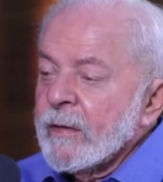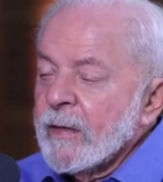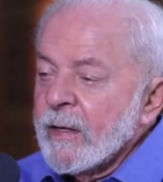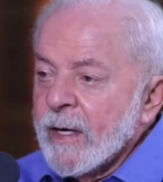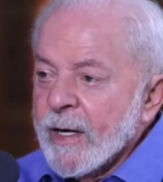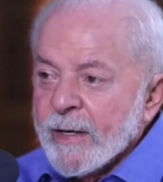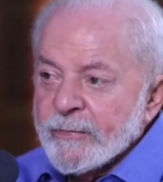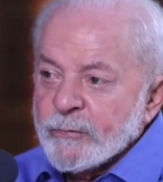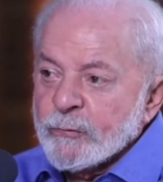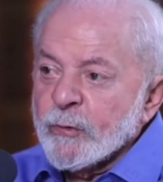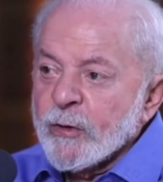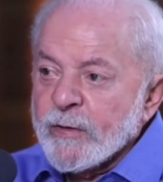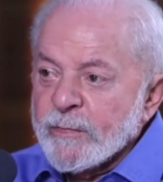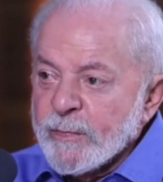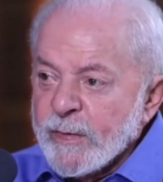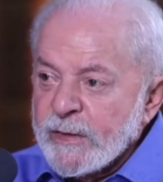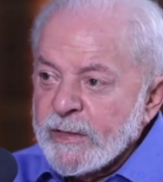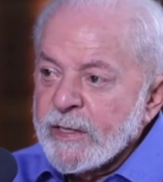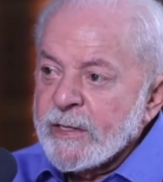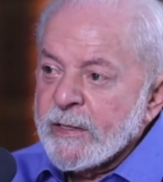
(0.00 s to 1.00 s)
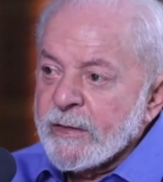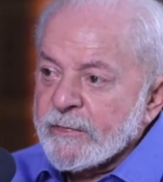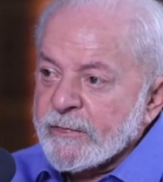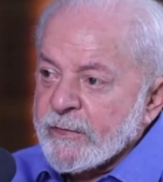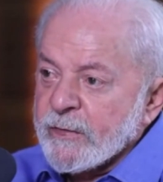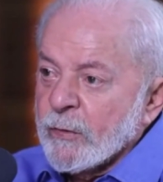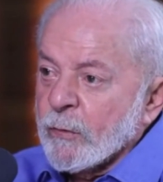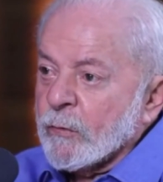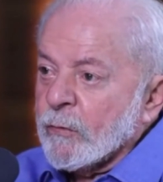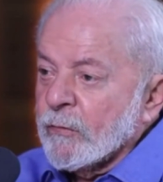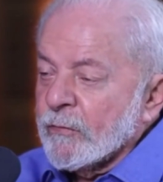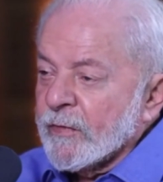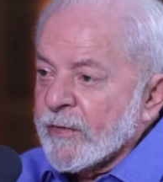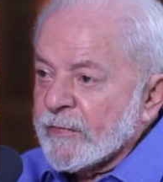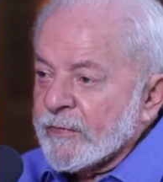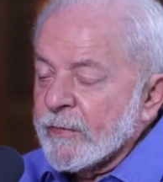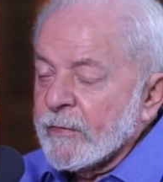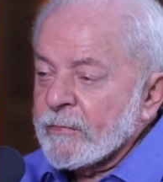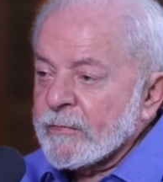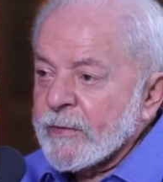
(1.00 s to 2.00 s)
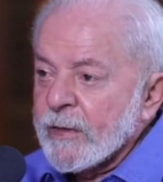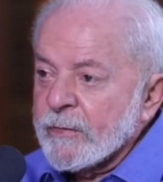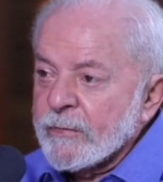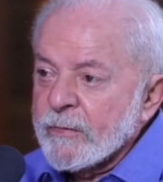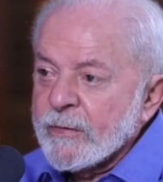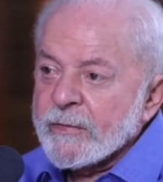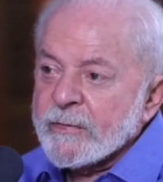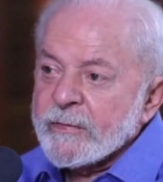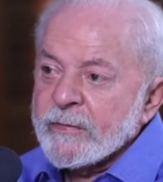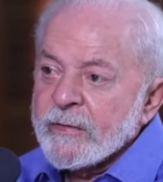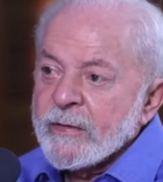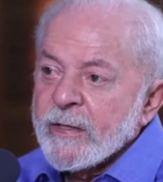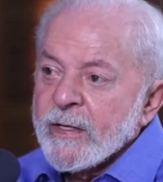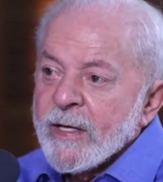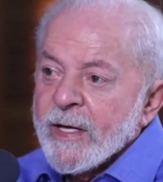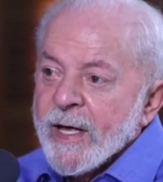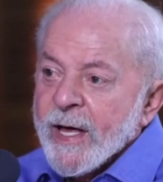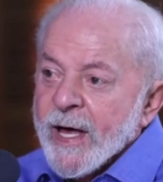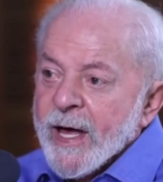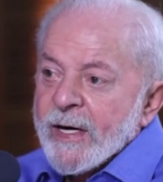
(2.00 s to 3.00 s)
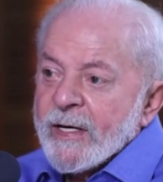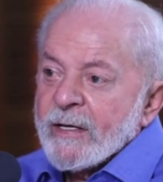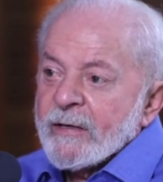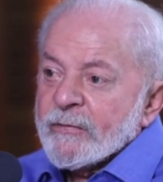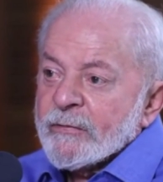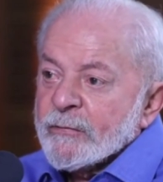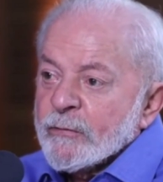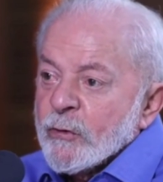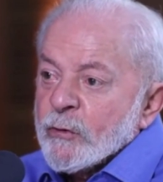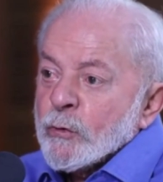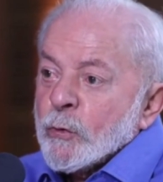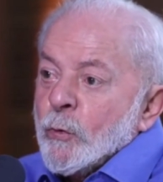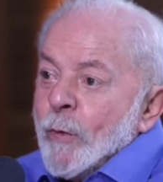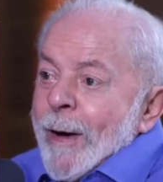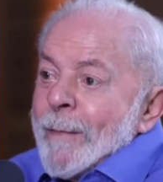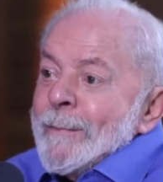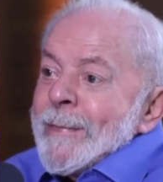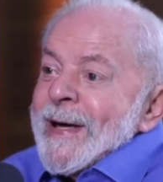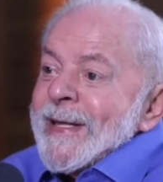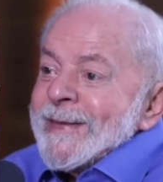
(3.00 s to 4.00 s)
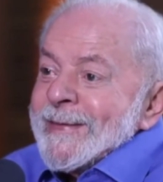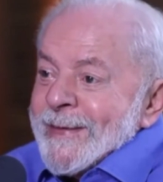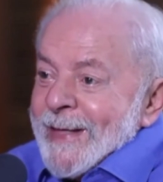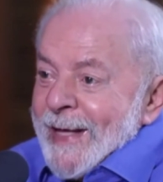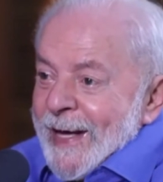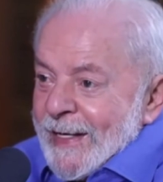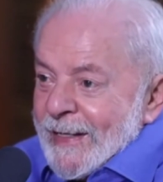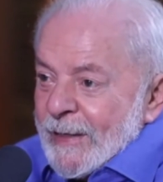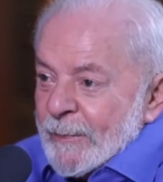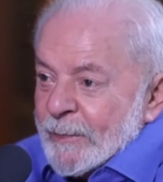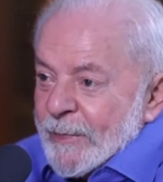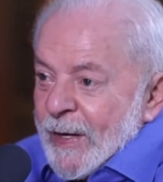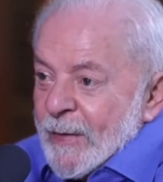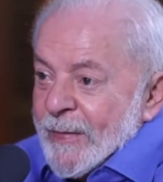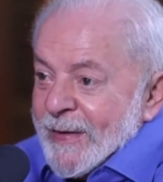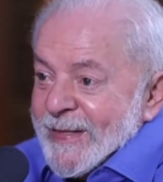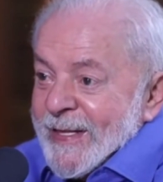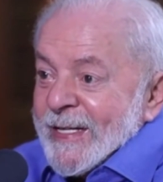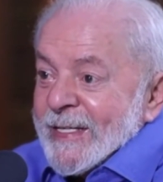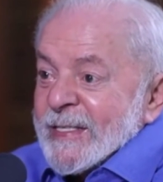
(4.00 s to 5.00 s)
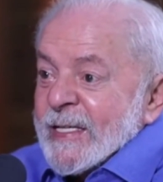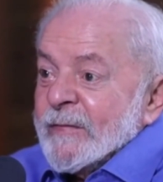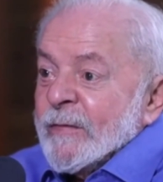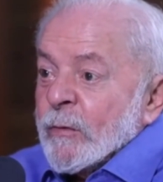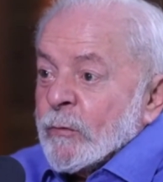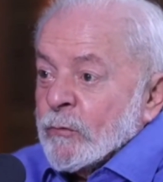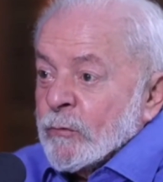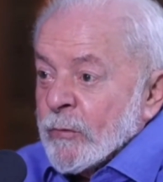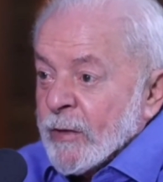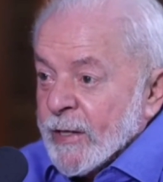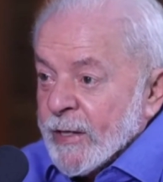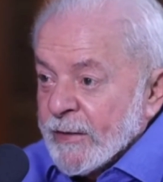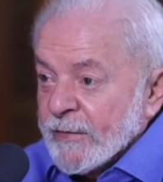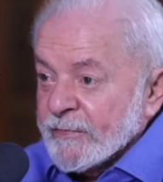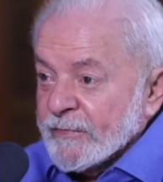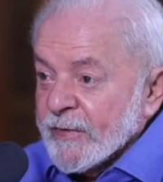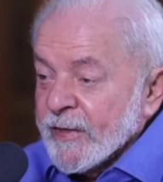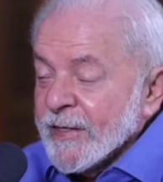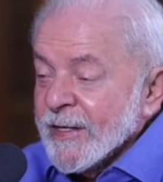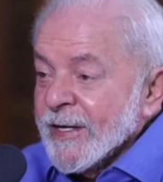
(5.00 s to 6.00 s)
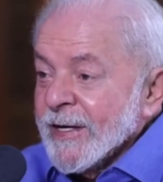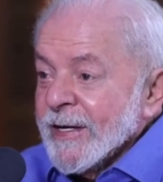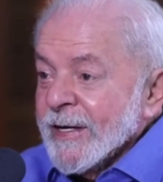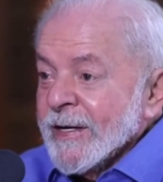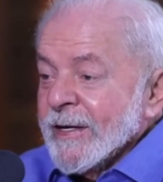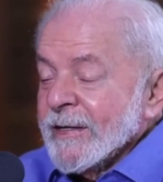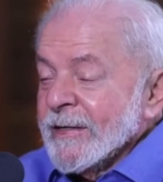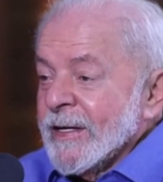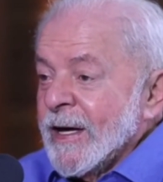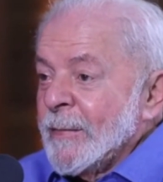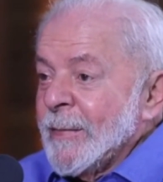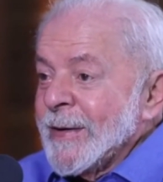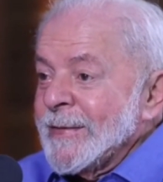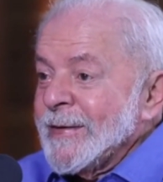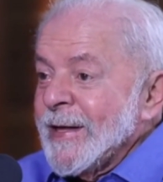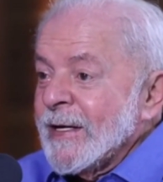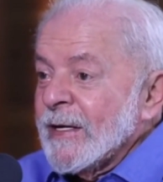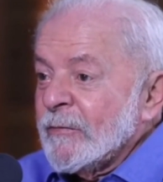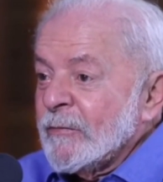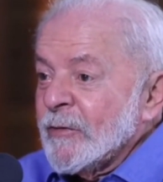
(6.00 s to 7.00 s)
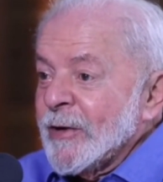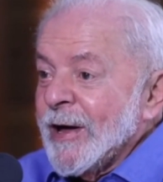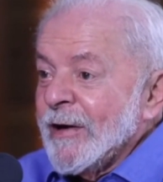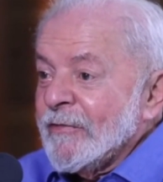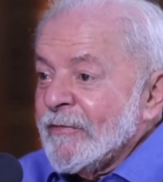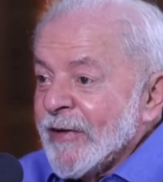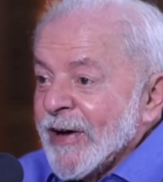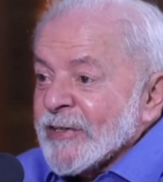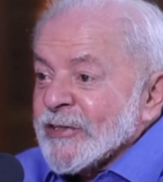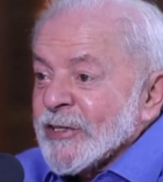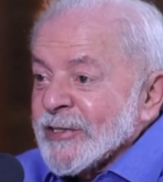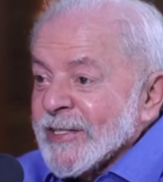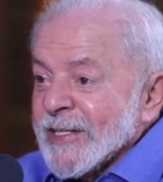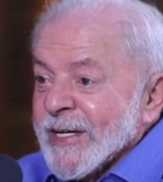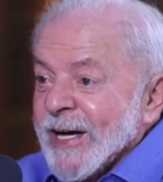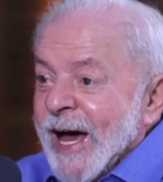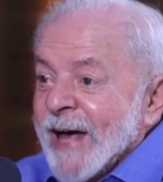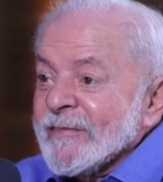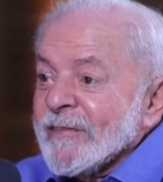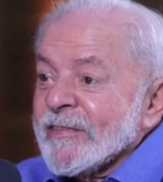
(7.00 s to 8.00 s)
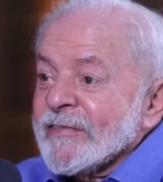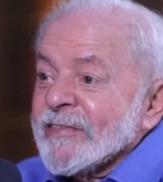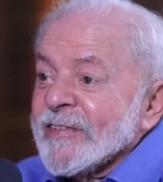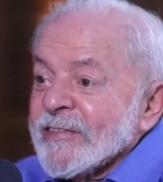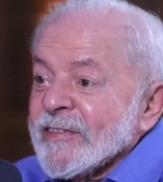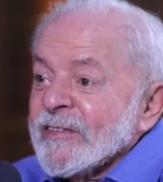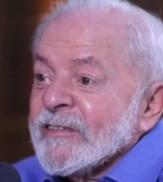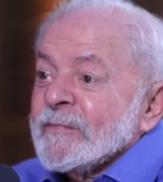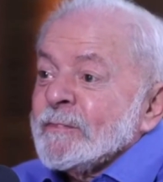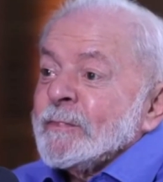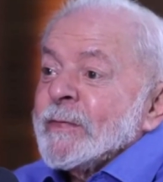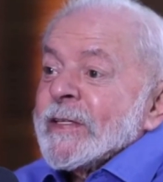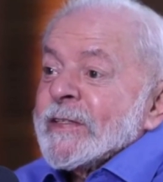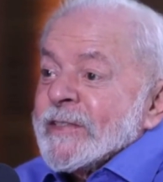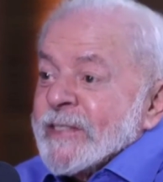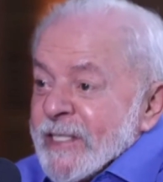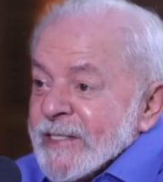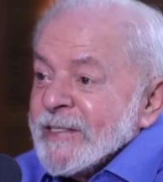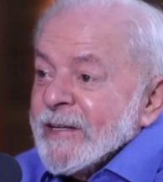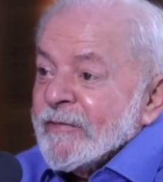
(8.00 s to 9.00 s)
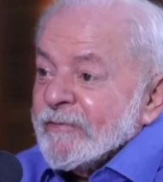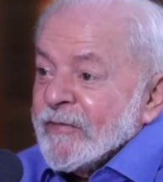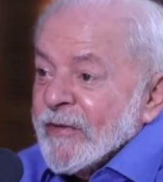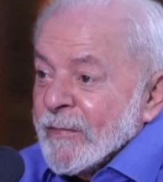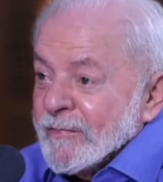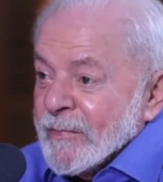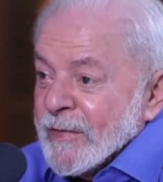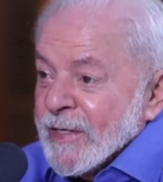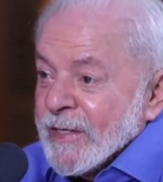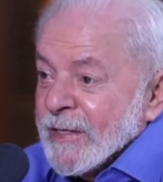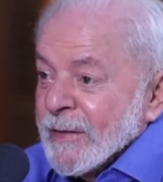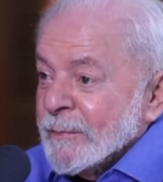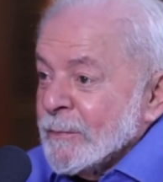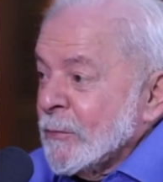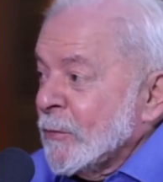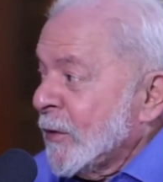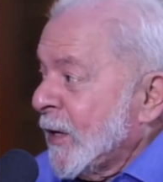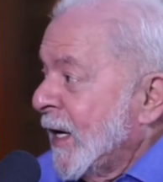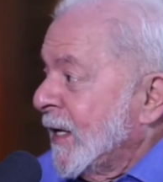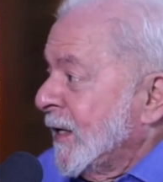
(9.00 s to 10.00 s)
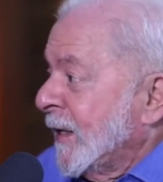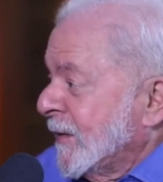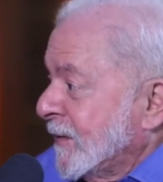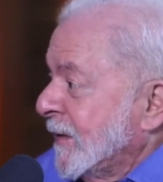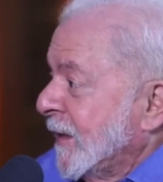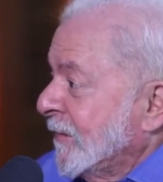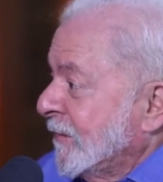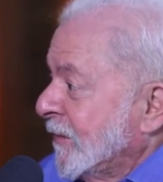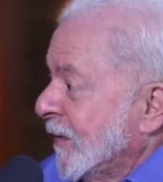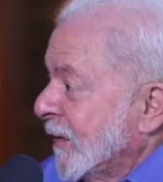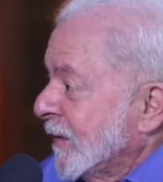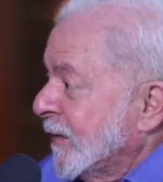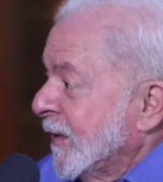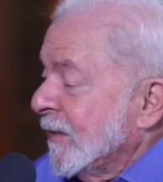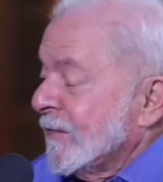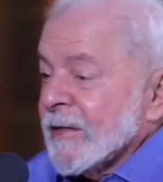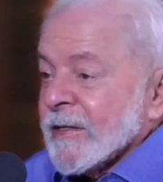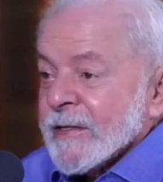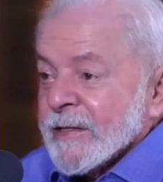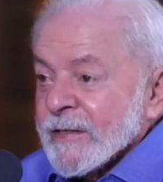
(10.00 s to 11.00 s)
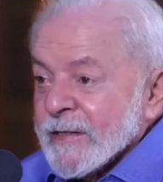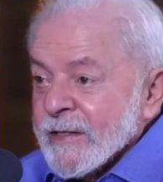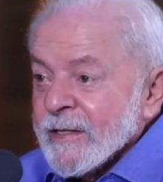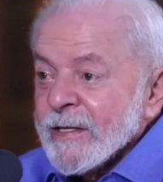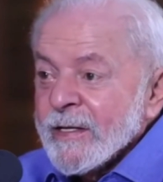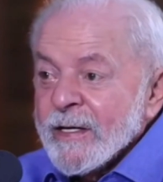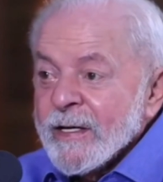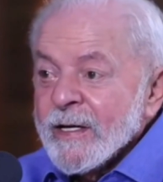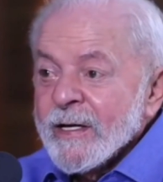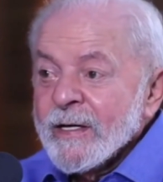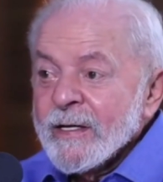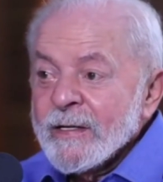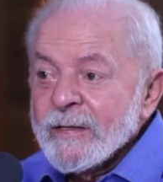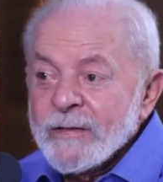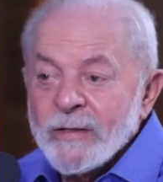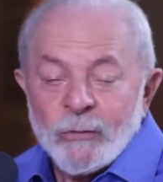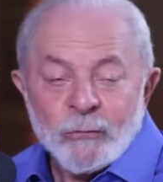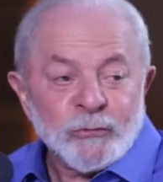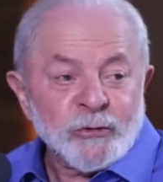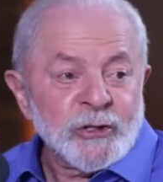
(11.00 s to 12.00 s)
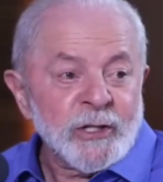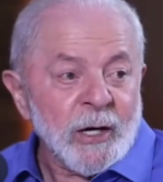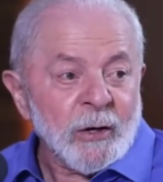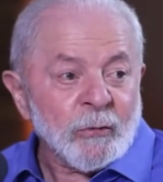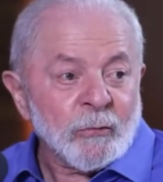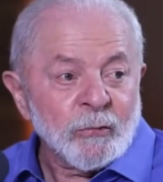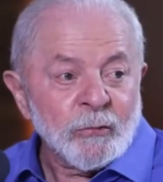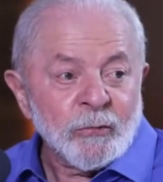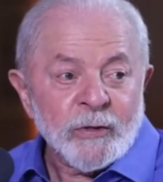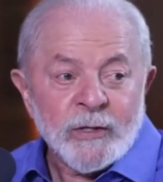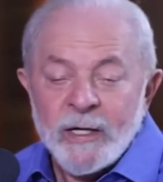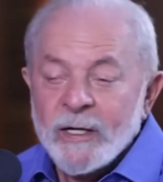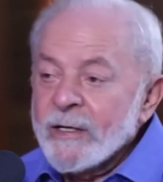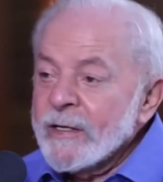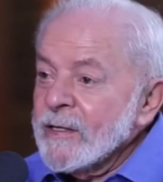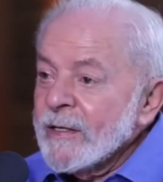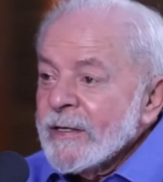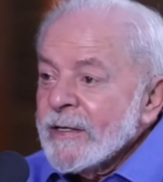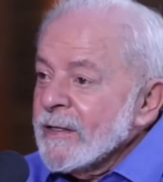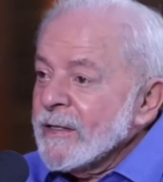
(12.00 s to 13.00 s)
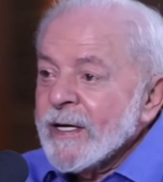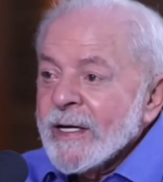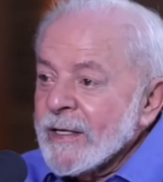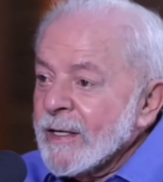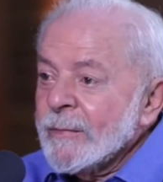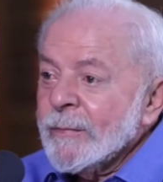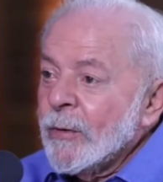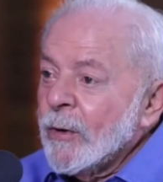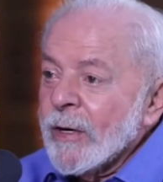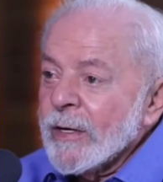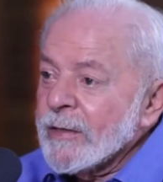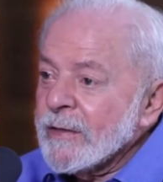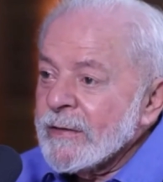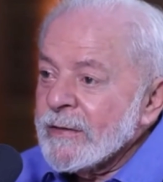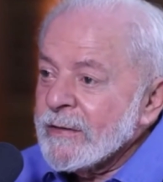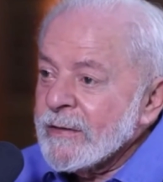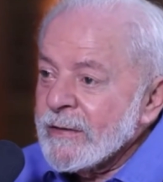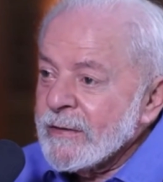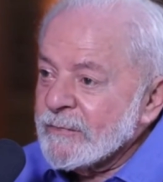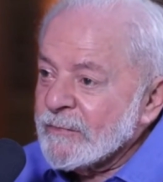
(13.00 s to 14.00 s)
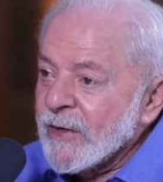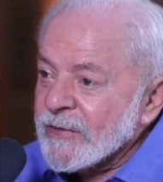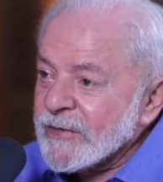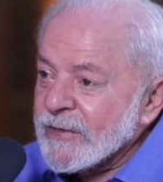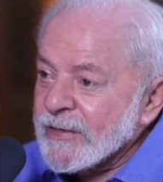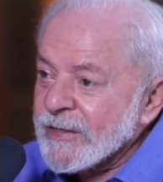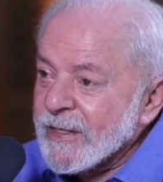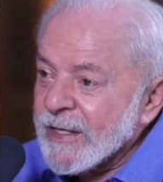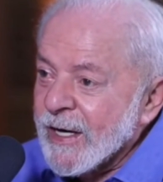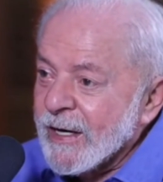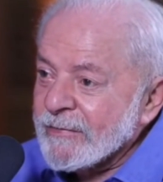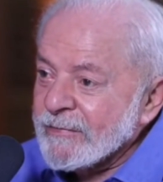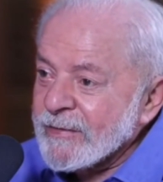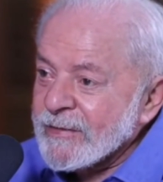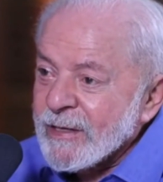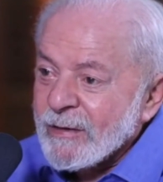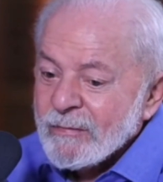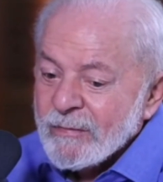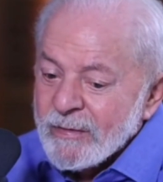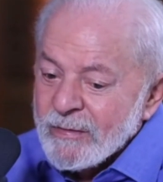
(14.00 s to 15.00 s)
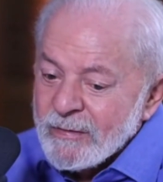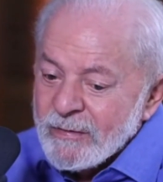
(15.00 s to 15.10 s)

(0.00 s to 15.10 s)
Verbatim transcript: As duas meninas que eu conversei ontem à noite, elas foram com a mãe dela, porque a mãe dela estava com câncer, e a mãe dela foi à faixa de Gaza se despedir da família, porque ela tinha certeza que não tinha cura. E ela morre em faixa de Gaza. Então,